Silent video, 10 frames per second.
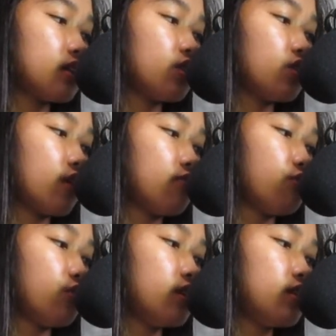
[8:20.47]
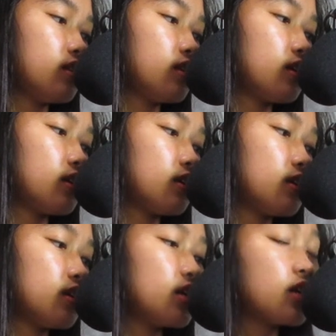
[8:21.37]
ating live one.
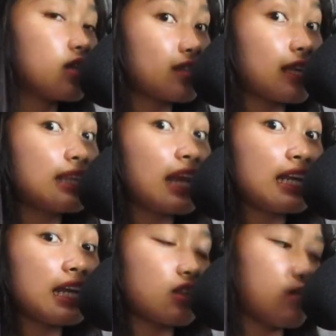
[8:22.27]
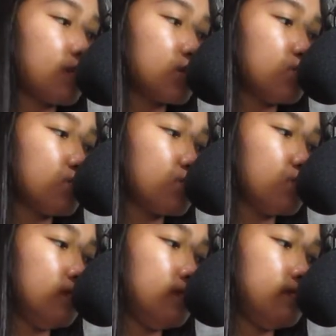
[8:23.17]
I-try natin
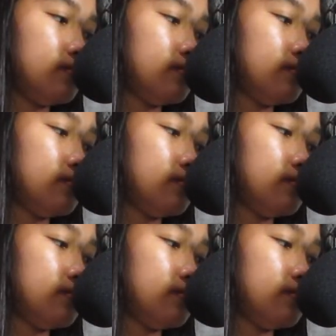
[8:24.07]
mag-YouTube.